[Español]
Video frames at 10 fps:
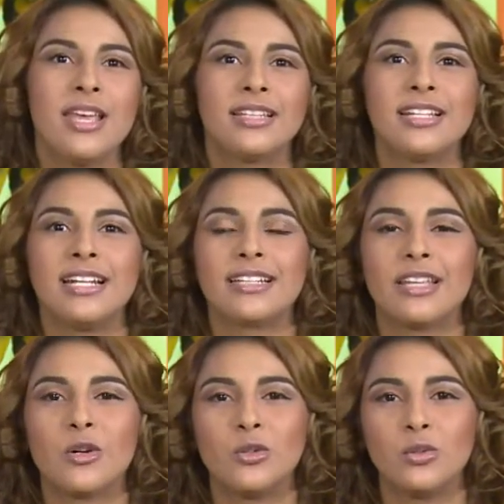
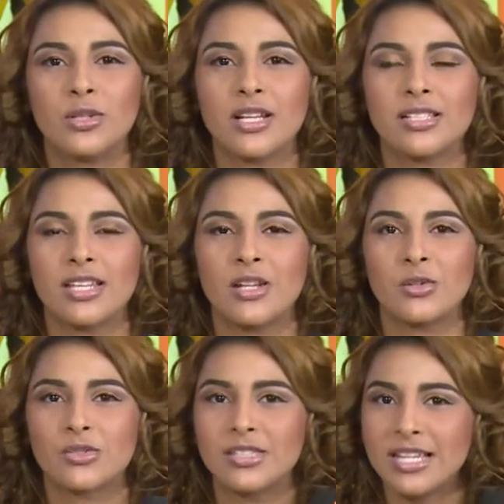tenerte en Honduras, que
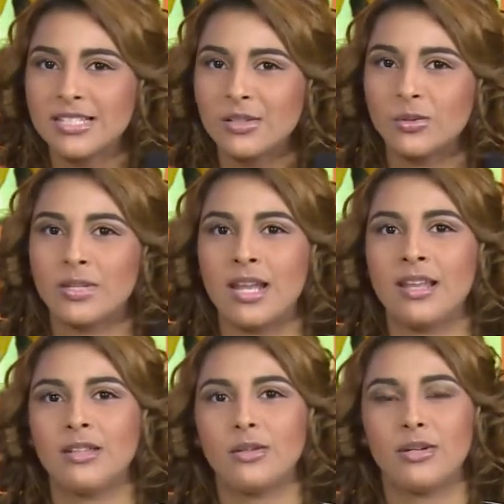nos des de tu
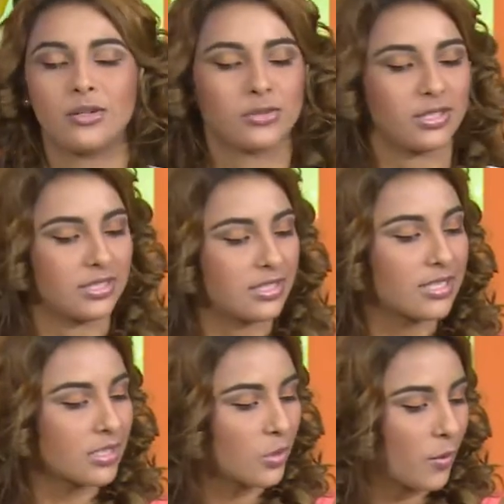talento, que nos des
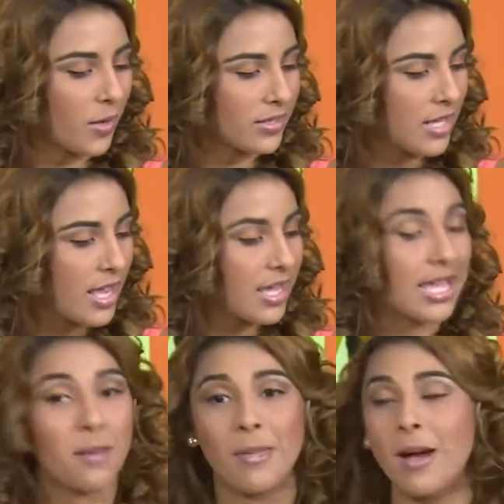estas obras
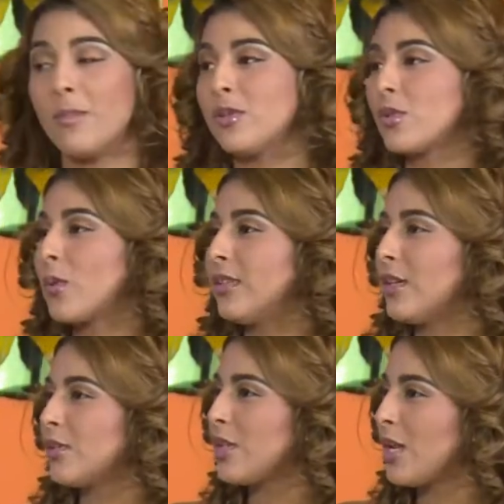que amamos.
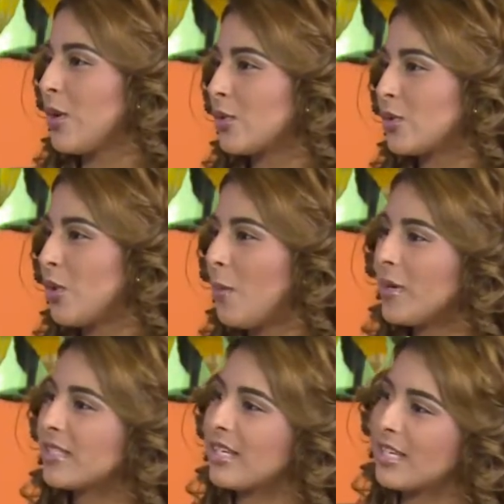Cuéntanos los
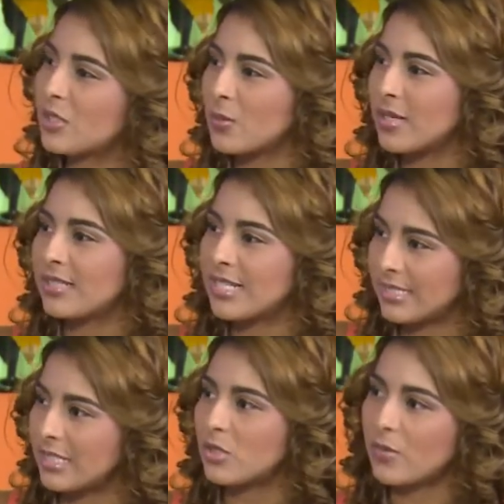nombres de las obras, de
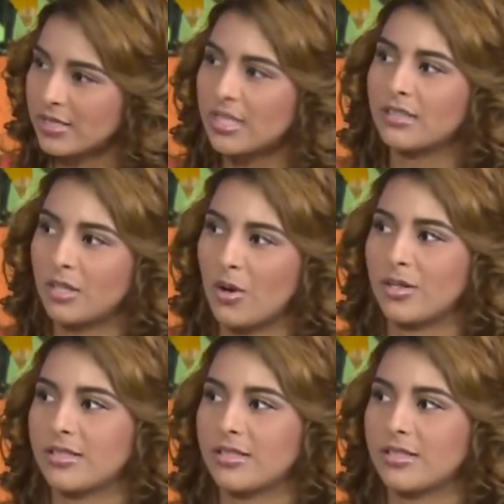las tres obras anteriores.